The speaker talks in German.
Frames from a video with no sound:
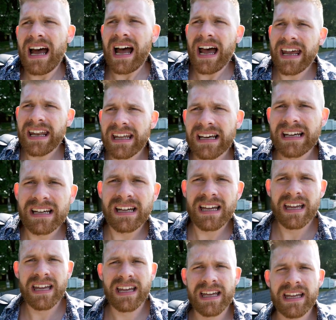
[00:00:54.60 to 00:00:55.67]
eine,
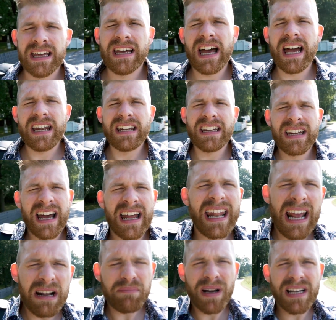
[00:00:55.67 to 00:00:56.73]
ein, ein
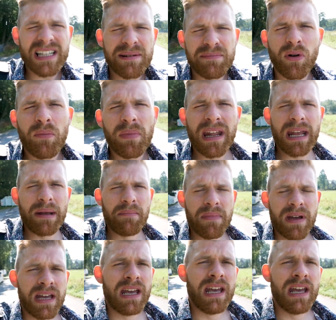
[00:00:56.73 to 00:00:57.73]
Engpass, ein Problem,